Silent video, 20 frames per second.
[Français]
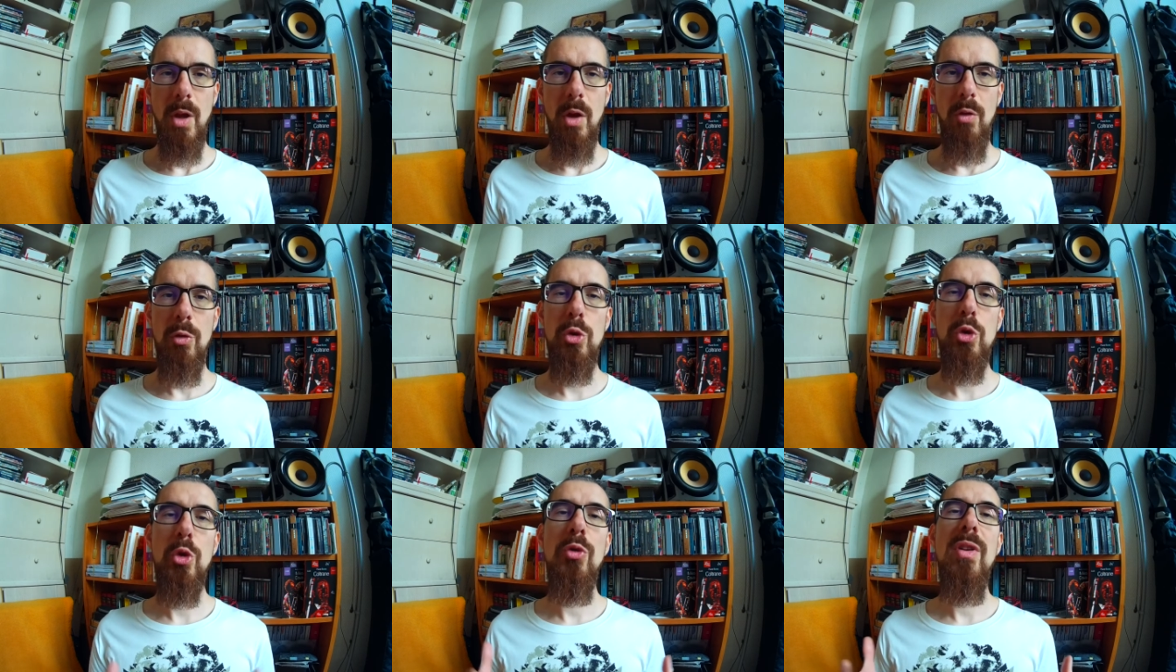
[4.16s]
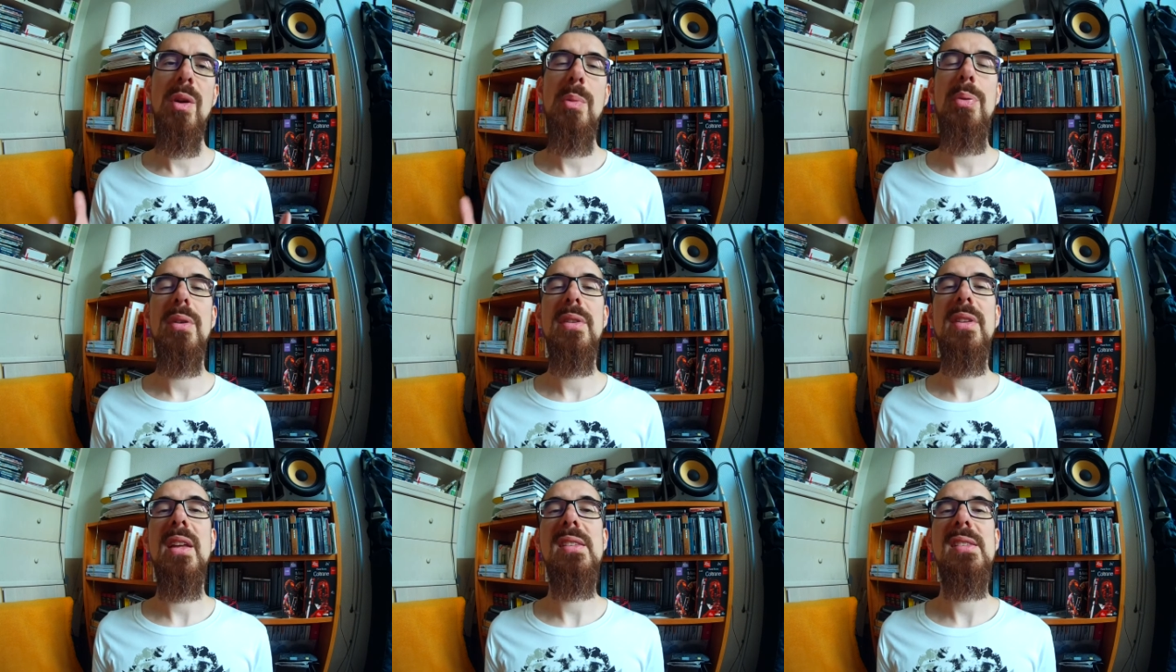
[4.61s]
Vous trouvez
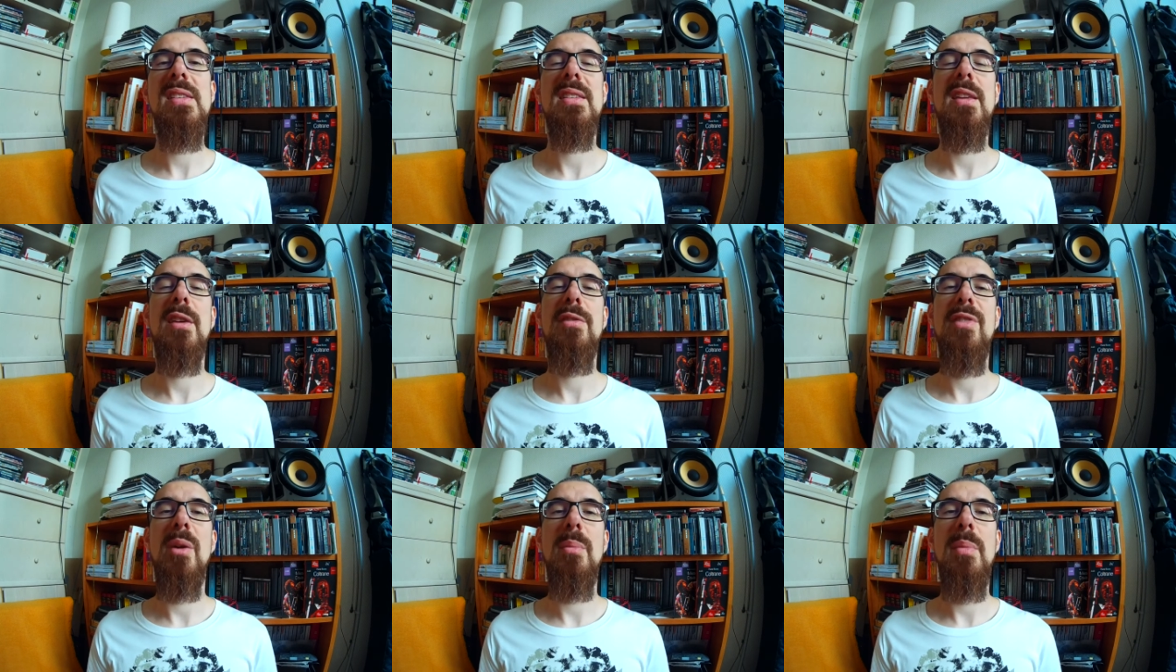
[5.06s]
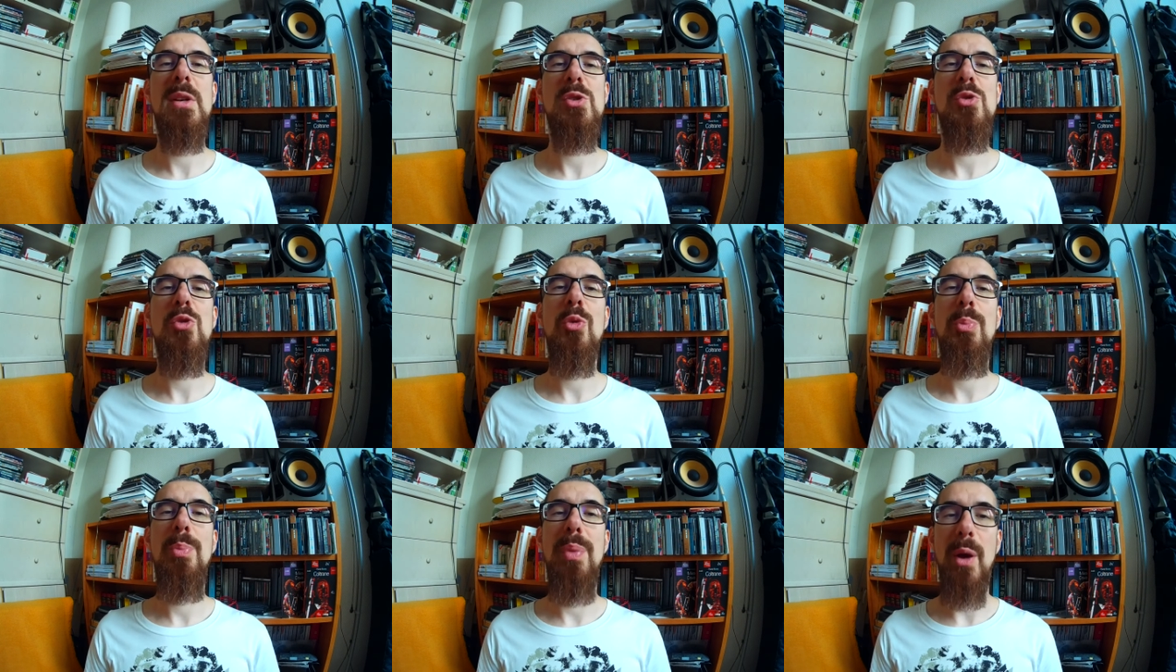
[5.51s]
peut-être cette
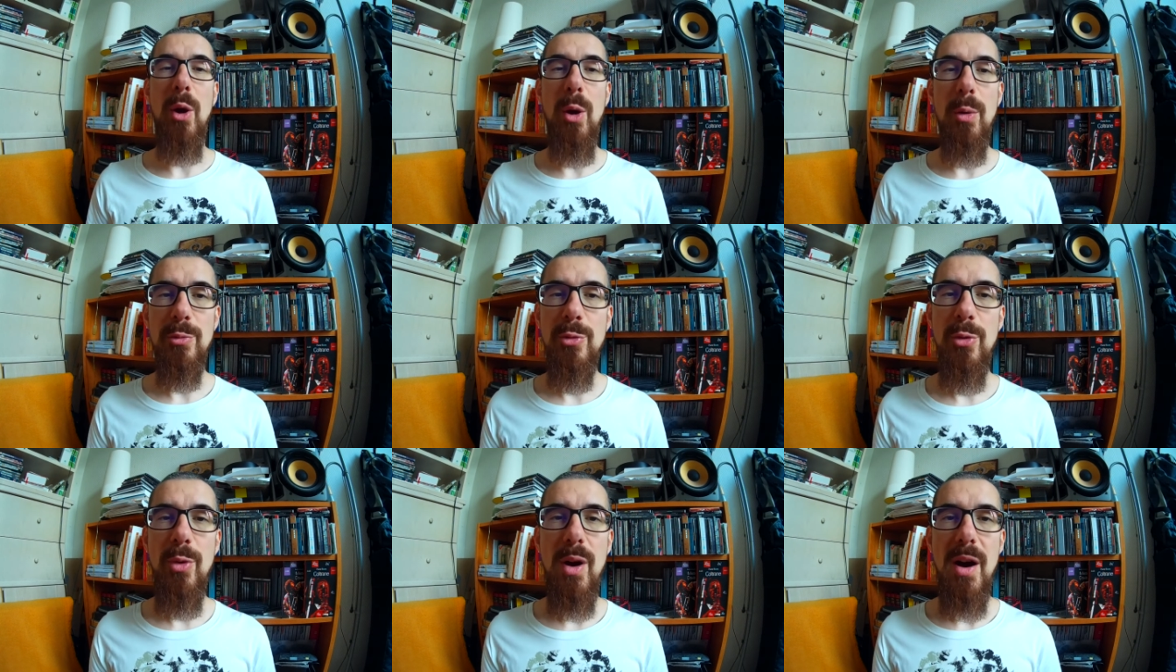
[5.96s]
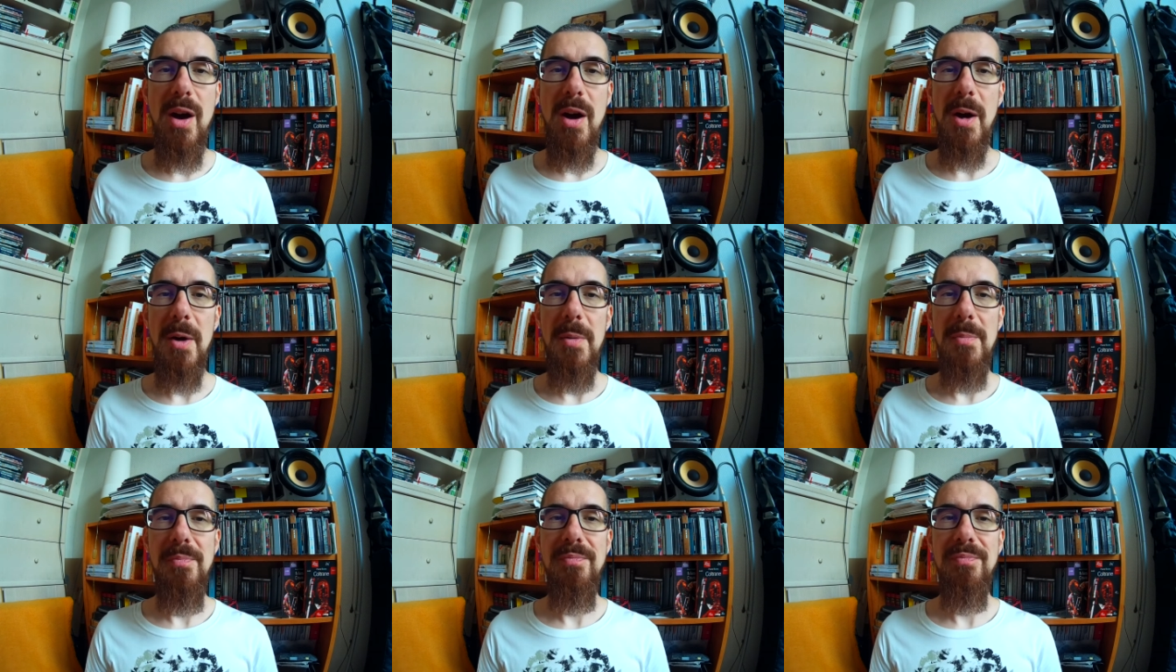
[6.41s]
affirmation
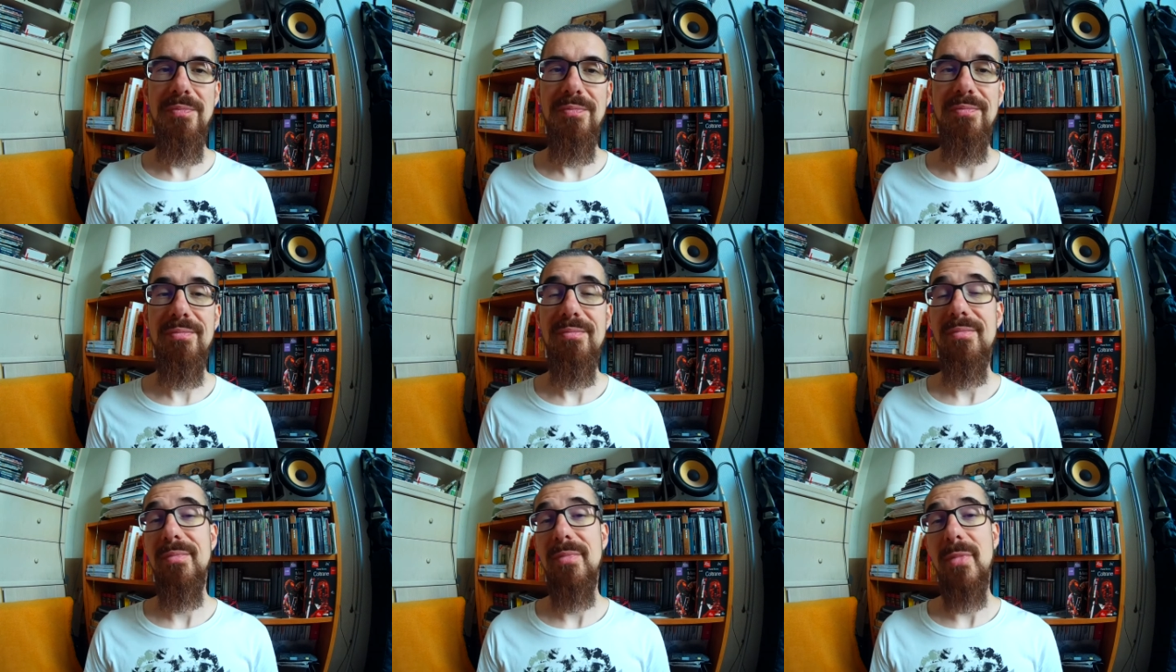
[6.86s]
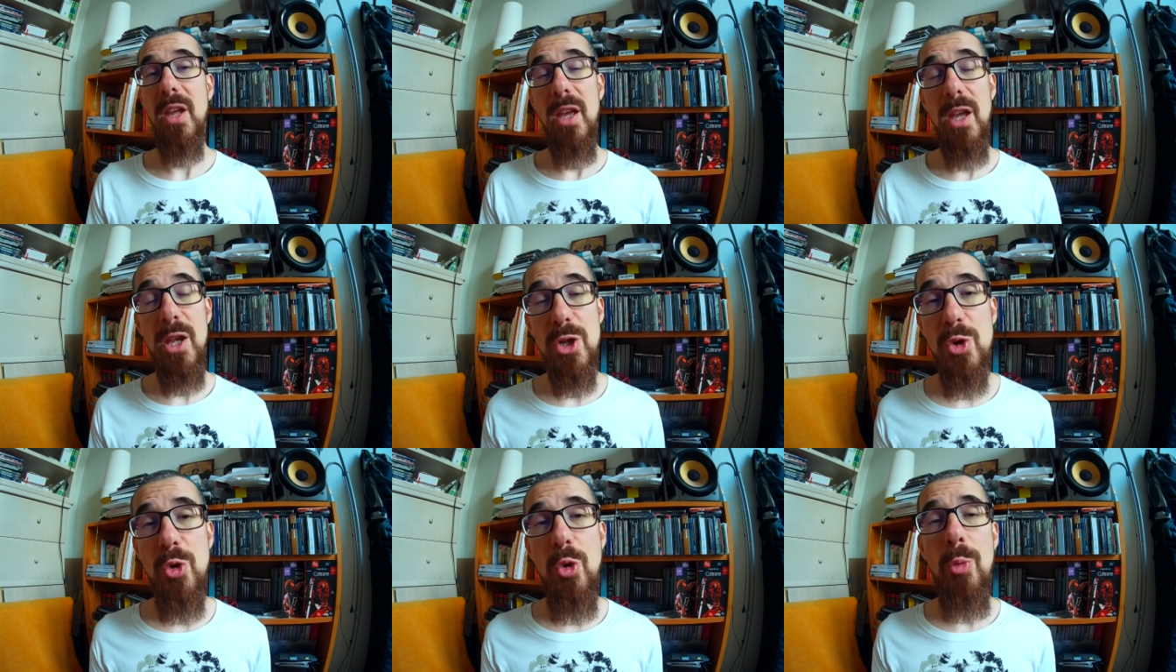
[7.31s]
péremptoire.
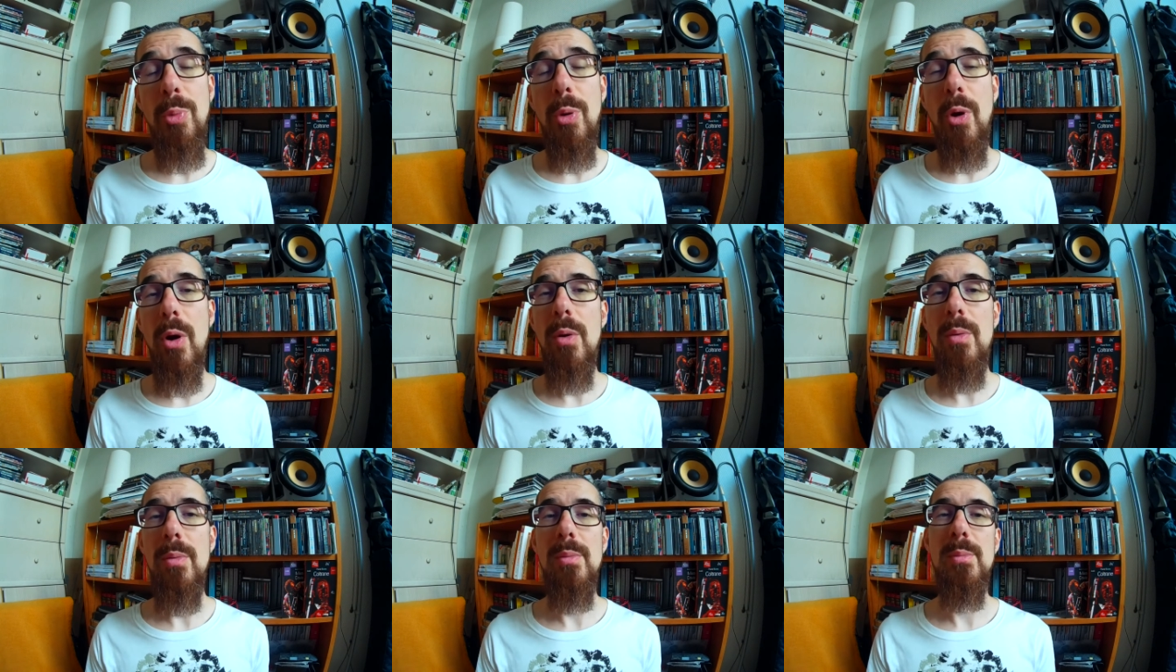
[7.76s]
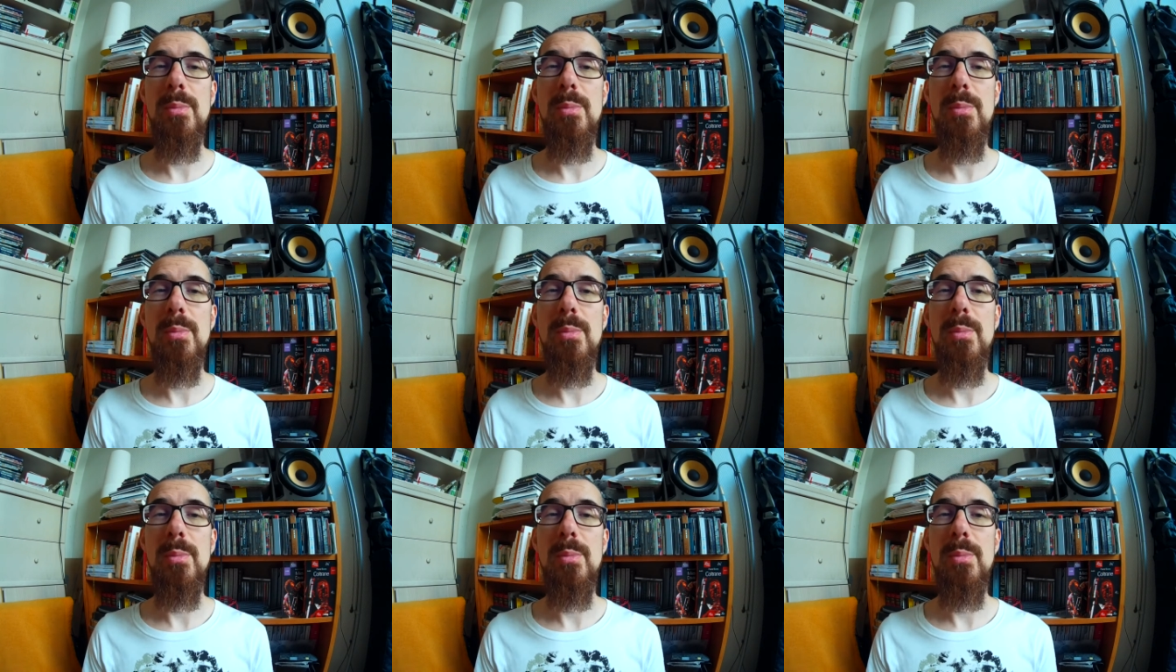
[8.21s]
Et je comprends.